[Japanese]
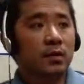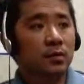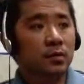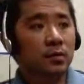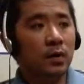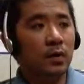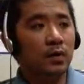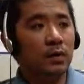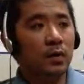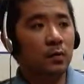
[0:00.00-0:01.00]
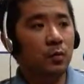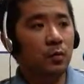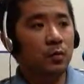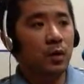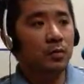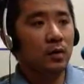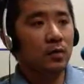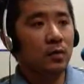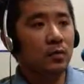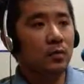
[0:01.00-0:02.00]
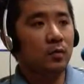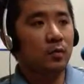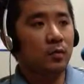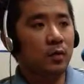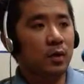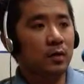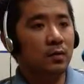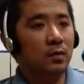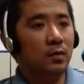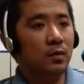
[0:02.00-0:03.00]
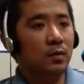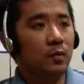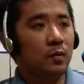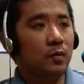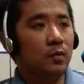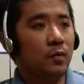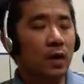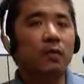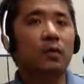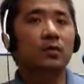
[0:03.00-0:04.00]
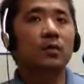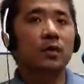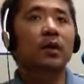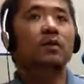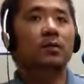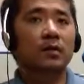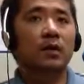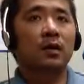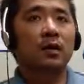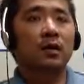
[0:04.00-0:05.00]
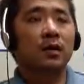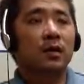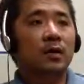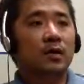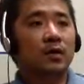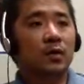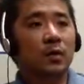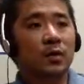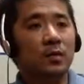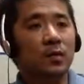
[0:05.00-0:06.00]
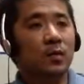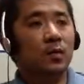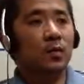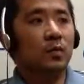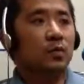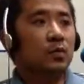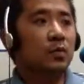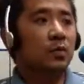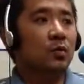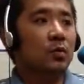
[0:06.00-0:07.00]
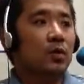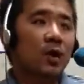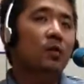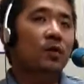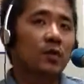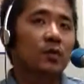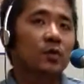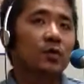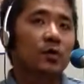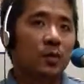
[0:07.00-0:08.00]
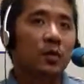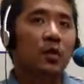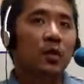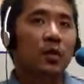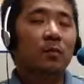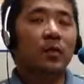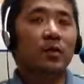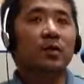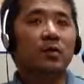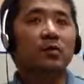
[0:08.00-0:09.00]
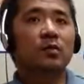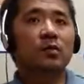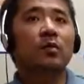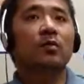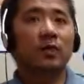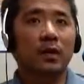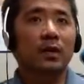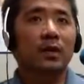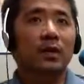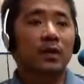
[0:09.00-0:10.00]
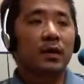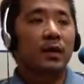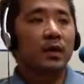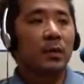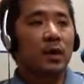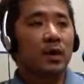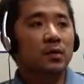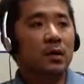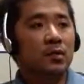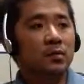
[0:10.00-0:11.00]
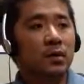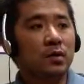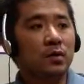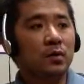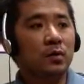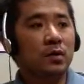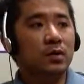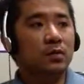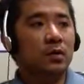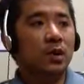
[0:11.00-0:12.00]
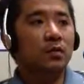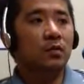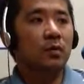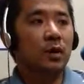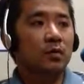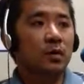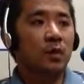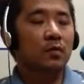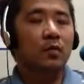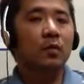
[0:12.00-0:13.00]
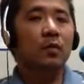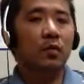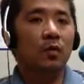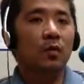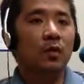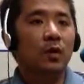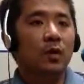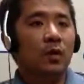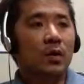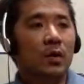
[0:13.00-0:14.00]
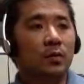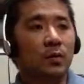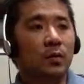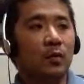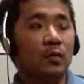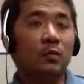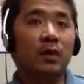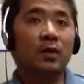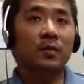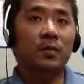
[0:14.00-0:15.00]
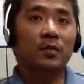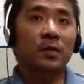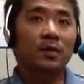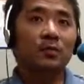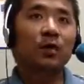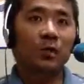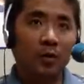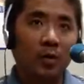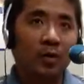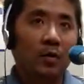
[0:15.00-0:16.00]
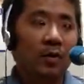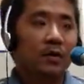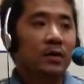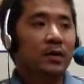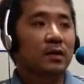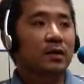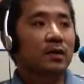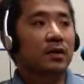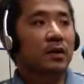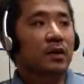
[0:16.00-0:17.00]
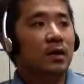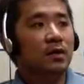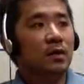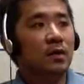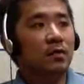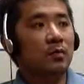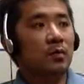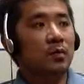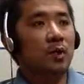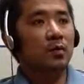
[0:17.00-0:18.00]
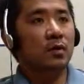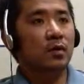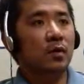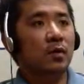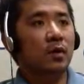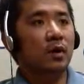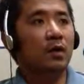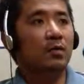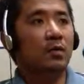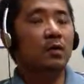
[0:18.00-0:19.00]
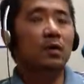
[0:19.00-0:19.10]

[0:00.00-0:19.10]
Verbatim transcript: 着衣水は決してあの助かるためのあのカルキュラムではないんですが、はい、そのあの通常と違うんだという意識を、うん、持たせるっていうところでまあ、最終的に子どもたちに伝える伝えることも、うん、あの子どもだけで水辺に行くなよと。うん、でこの間のボイスカットさんなんかは大人